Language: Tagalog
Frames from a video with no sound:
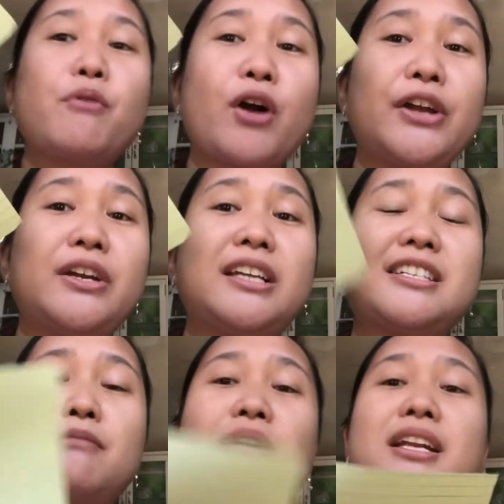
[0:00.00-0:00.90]
po kayo ng
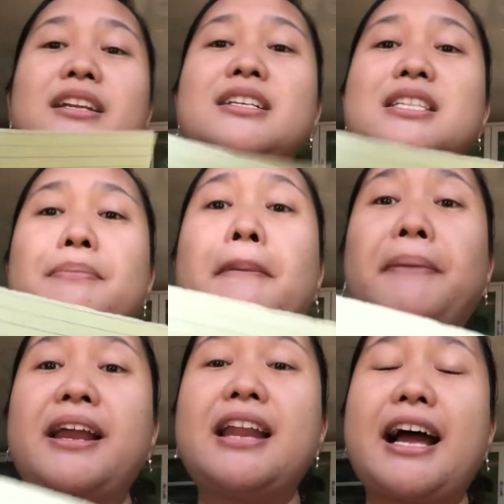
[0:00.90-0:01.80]
isang malinis na
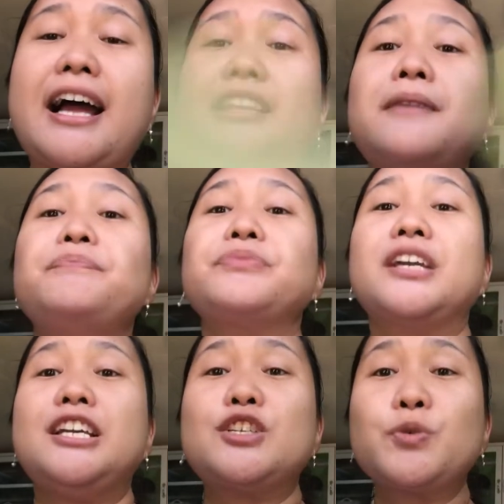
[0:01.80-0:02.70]
papel at
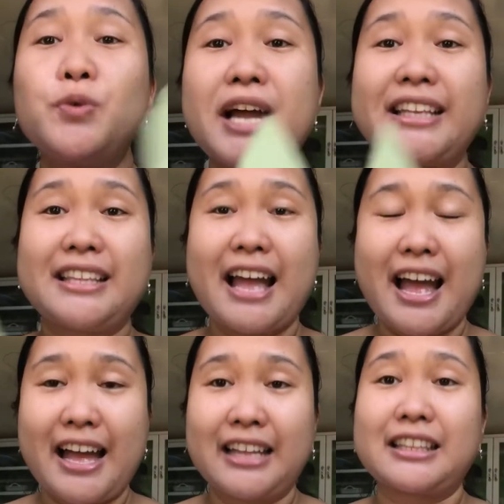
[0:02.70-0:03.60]
isulat
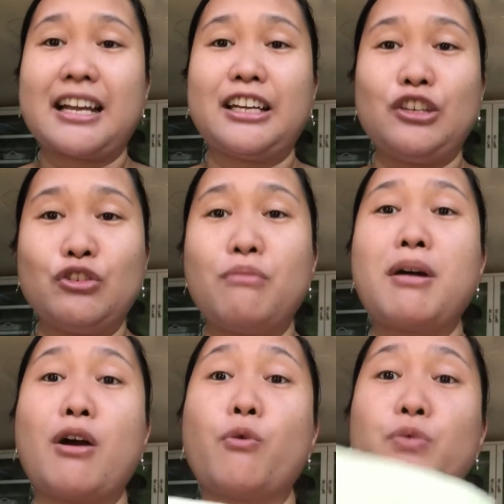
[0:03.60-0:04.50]
lahat ng inyong
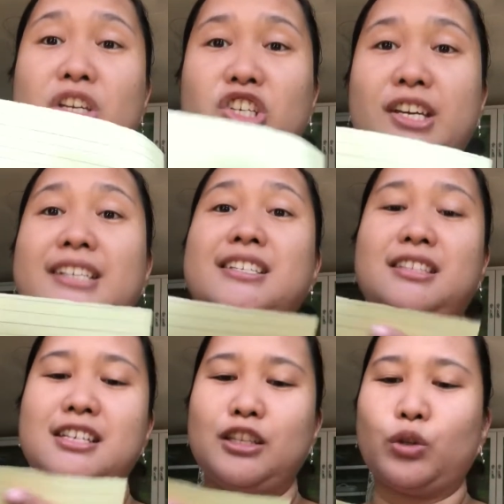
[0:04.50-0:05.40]
mga wishes
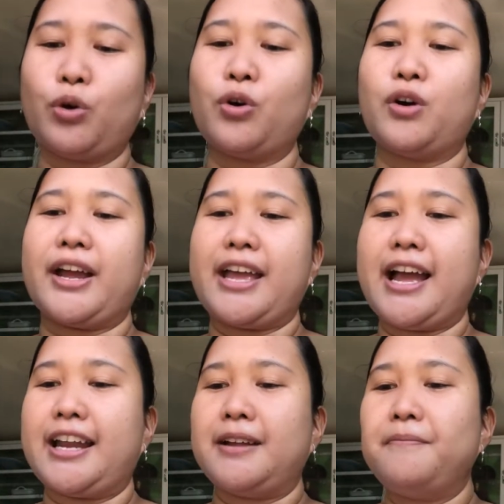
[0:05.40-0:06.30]
dito.
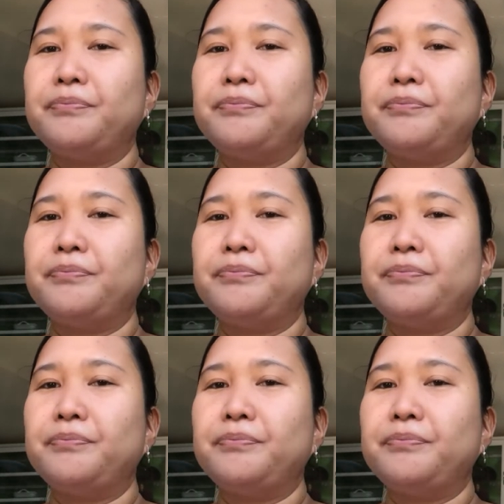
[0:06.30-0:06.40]
Ayan.